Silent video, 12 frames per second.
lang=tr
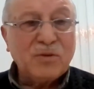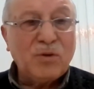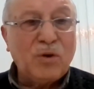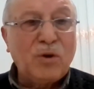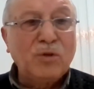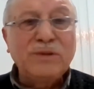
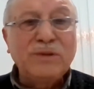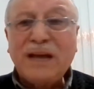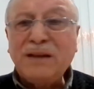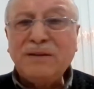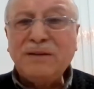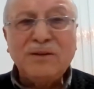
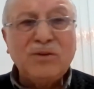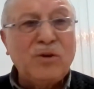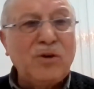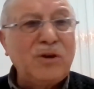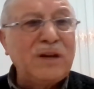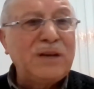ondan
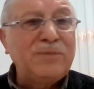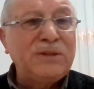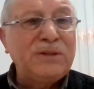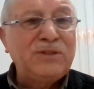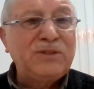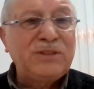öyle
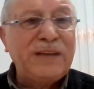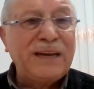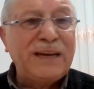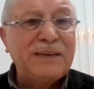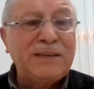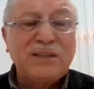bir
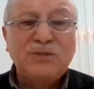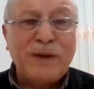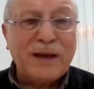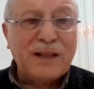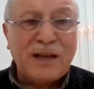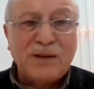çiçek hiç
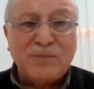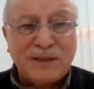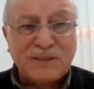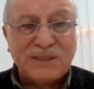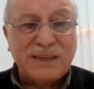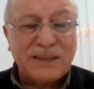
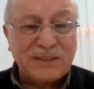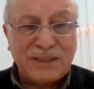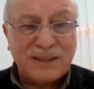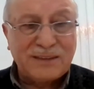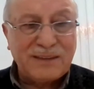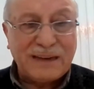beklenmezdi
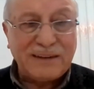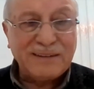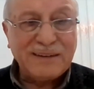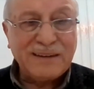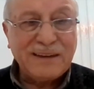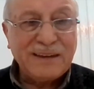gerçekten.
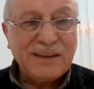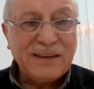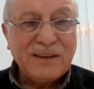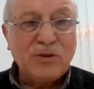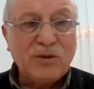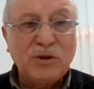
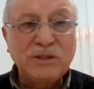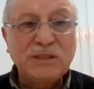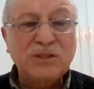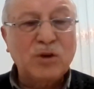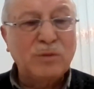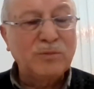
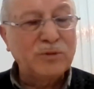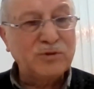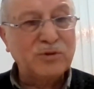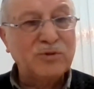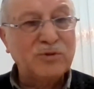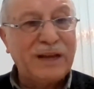Önce
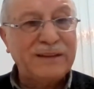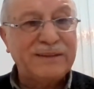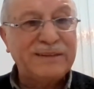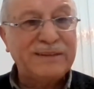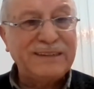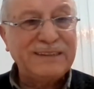
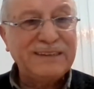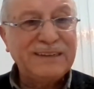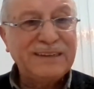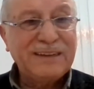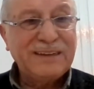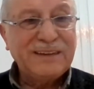tomurcuklandı,
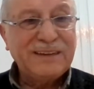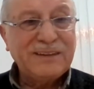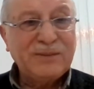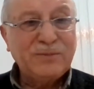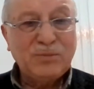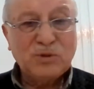
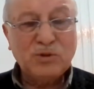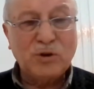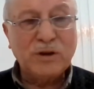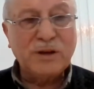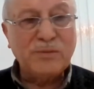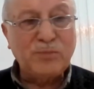
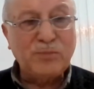sonra